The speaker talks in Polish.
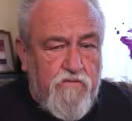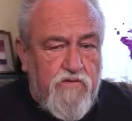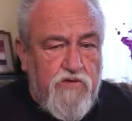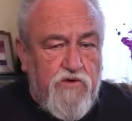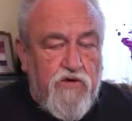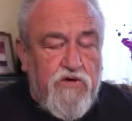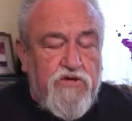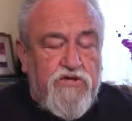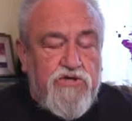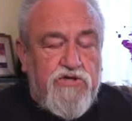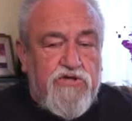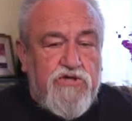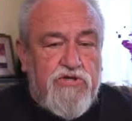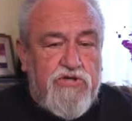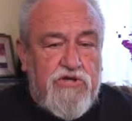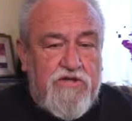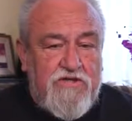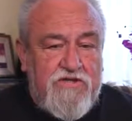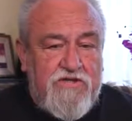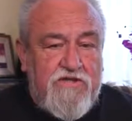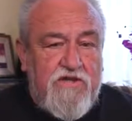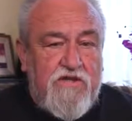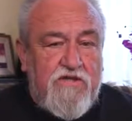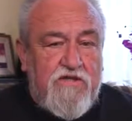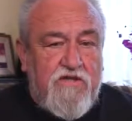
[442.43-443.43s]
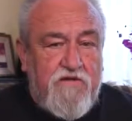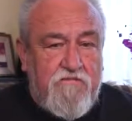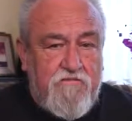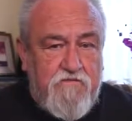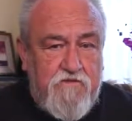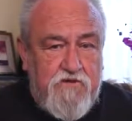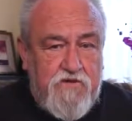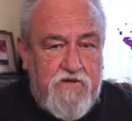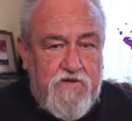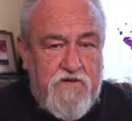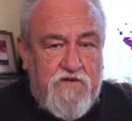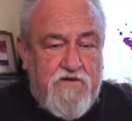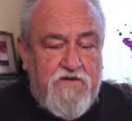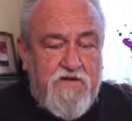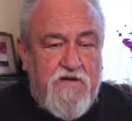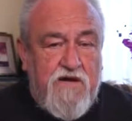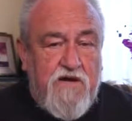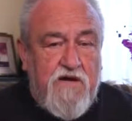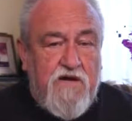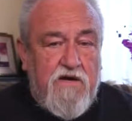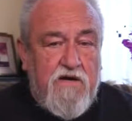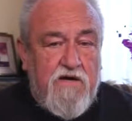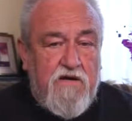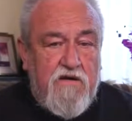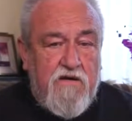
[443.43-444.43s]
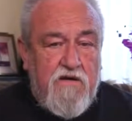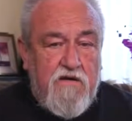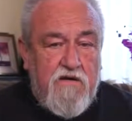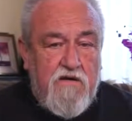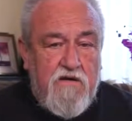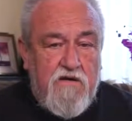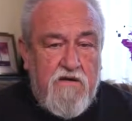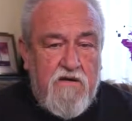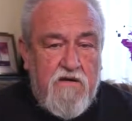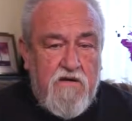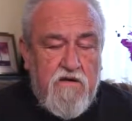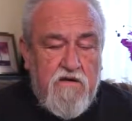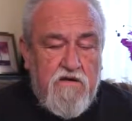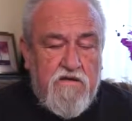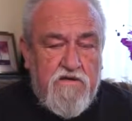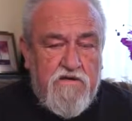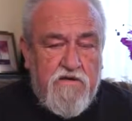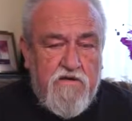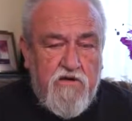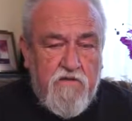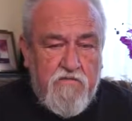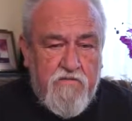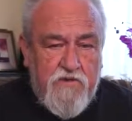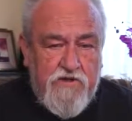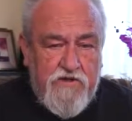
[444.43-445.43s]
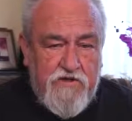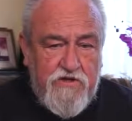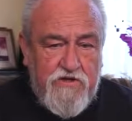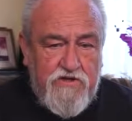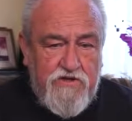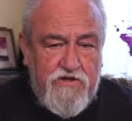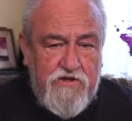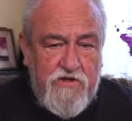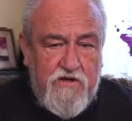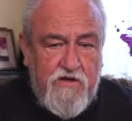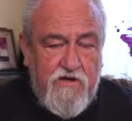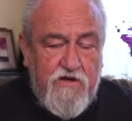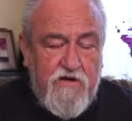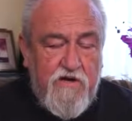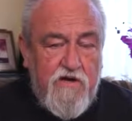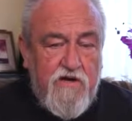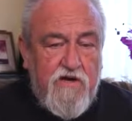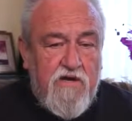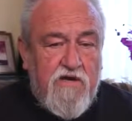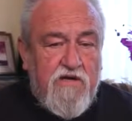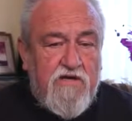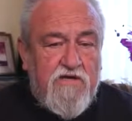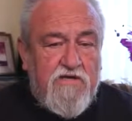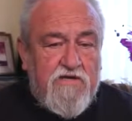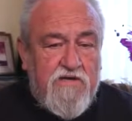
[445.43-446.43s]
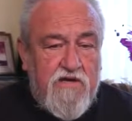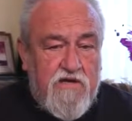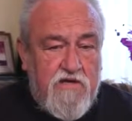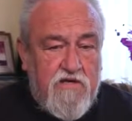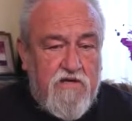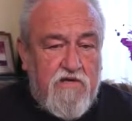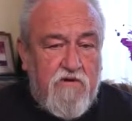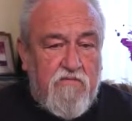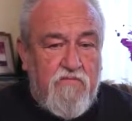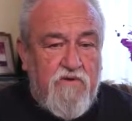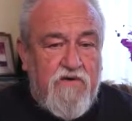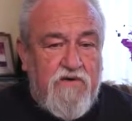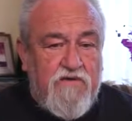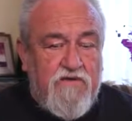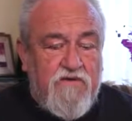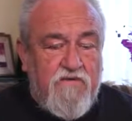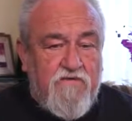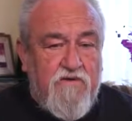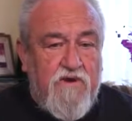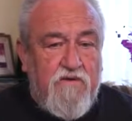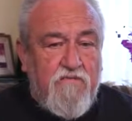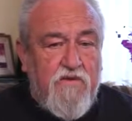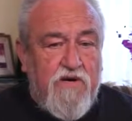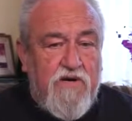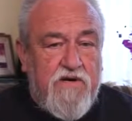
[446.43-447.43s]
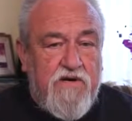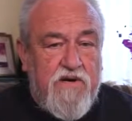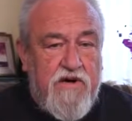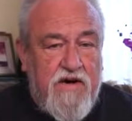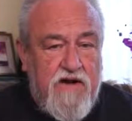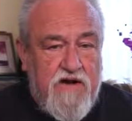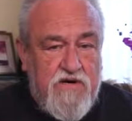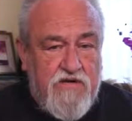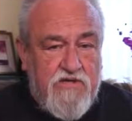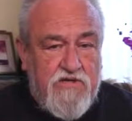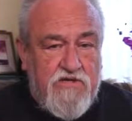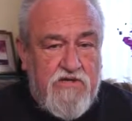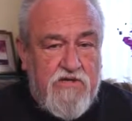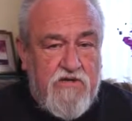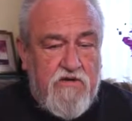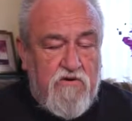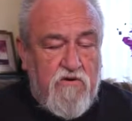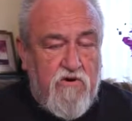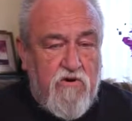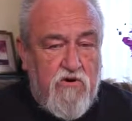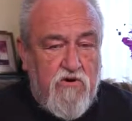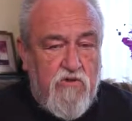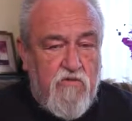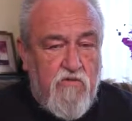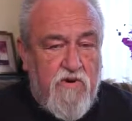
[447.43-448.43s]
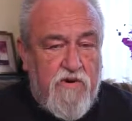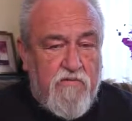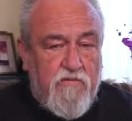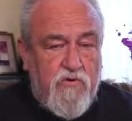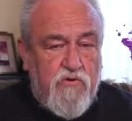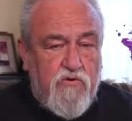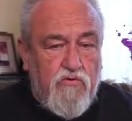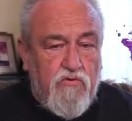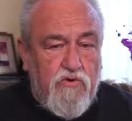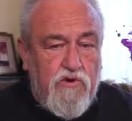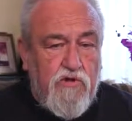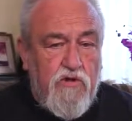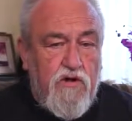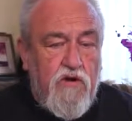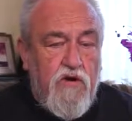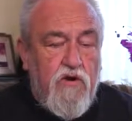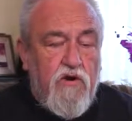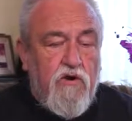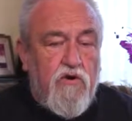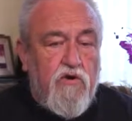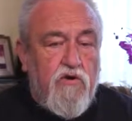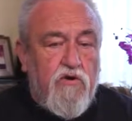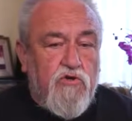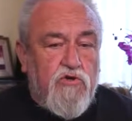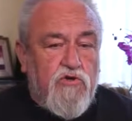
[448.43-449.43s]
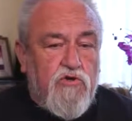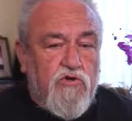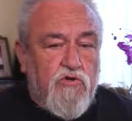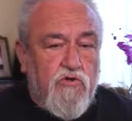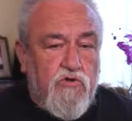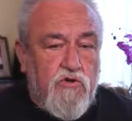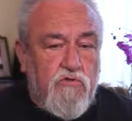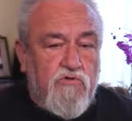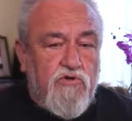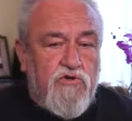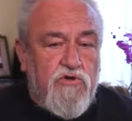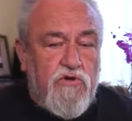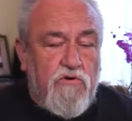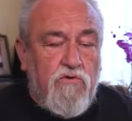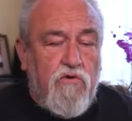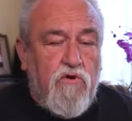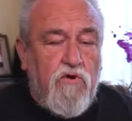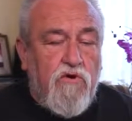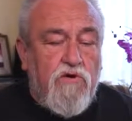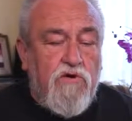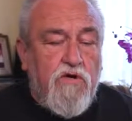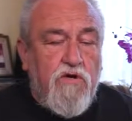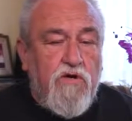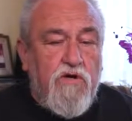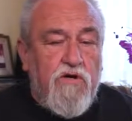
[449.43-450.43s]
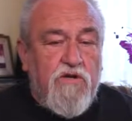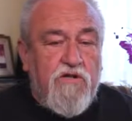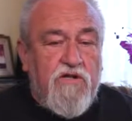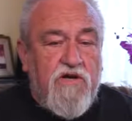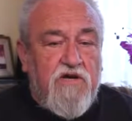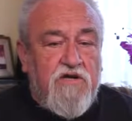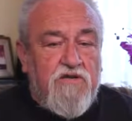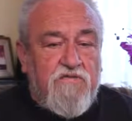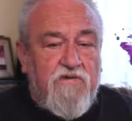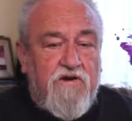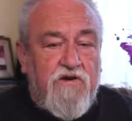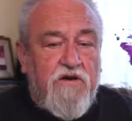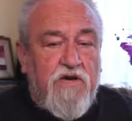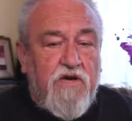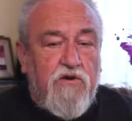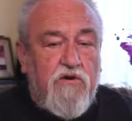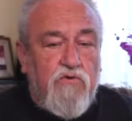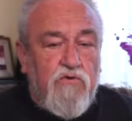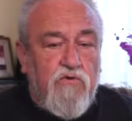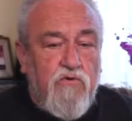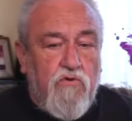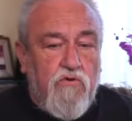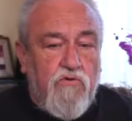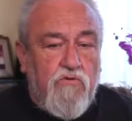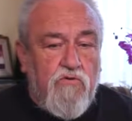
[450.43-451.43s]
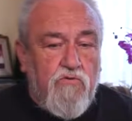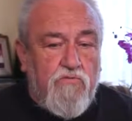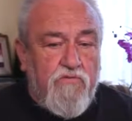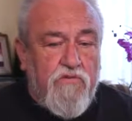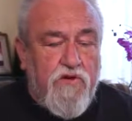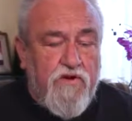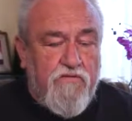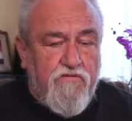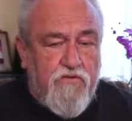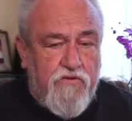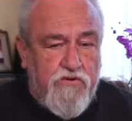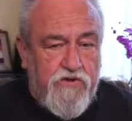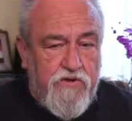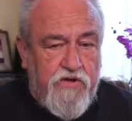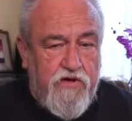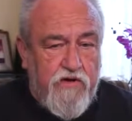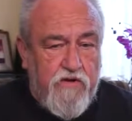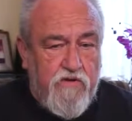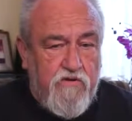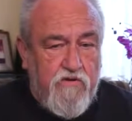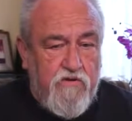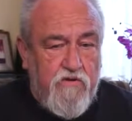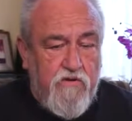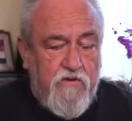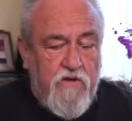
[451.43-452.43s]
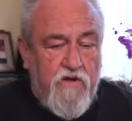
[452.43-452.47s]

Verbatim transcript: To jest czysta definicja encyklopedyczna. Sektą nazywamy każdy odłam, który odsunął się od tak zwanego nurtu pierwotnego.